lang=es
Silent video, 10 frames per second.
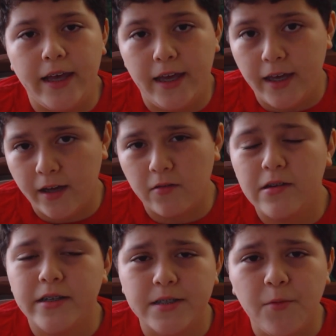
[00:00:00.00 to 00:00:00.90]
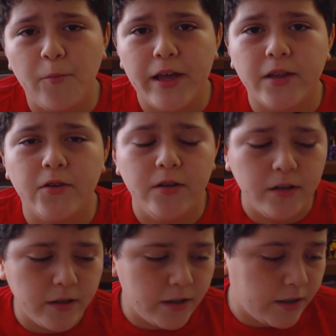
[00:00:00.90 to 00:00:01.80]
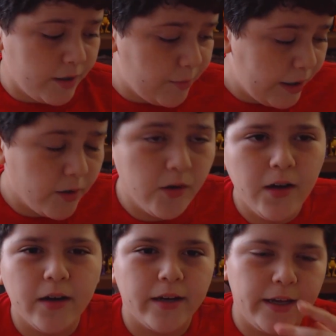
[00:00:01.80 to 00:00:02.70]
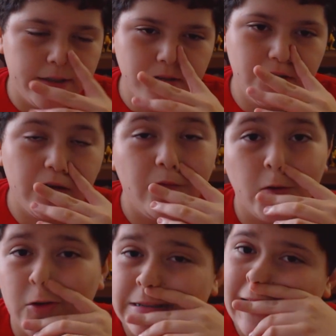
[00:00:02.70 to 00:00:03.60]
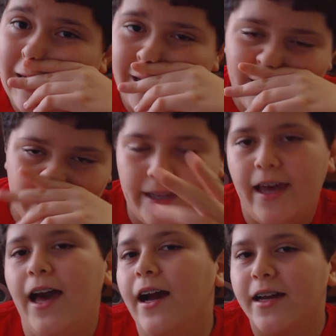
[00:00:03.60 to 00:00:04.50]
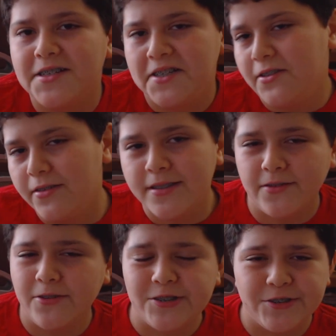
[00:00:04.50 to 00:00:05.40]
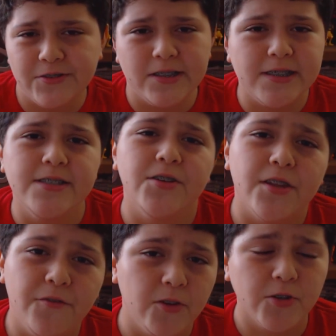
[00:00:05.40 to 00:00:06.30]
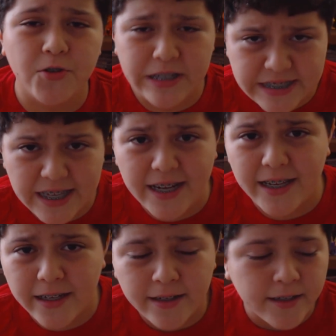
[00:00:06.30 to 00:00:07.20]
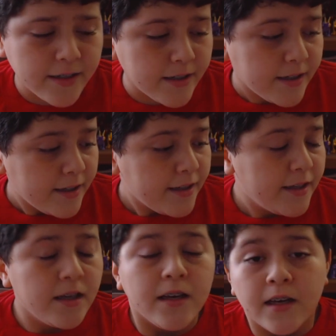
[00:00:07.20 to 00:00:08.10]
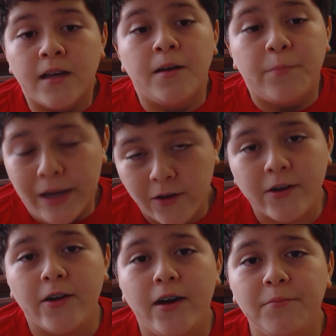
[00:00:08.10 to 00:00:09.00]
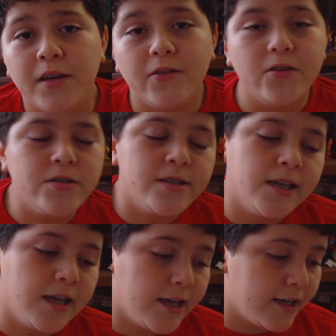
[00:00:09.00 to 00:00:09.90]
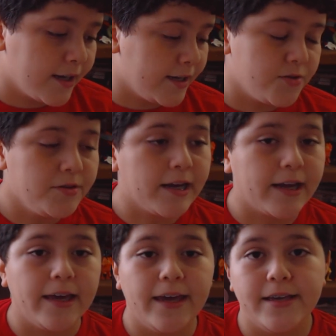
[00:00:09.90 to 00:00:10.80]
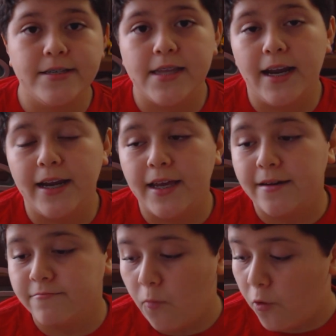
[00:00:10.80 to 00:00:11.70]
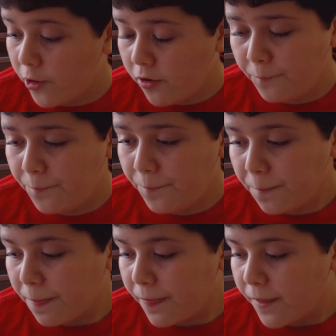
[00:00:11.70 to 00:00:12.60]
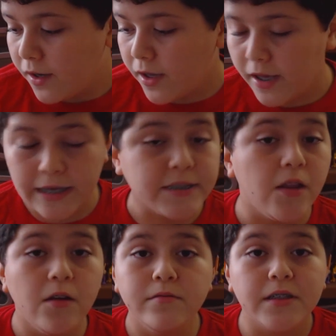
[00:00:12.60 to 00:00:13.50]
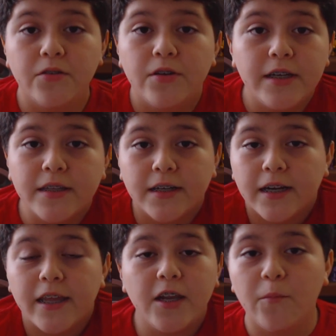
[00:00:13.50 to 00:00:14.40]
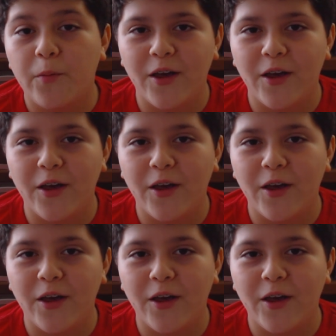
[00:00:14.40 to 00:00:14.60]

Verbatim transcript: eh, en ese momento y veo que eso era una foto de Stanley y dije ah qué chido de seguro hicieron una sesión de fotos con Stanley pero no amigos resulta que Stanley murió he estado buscando en internet y no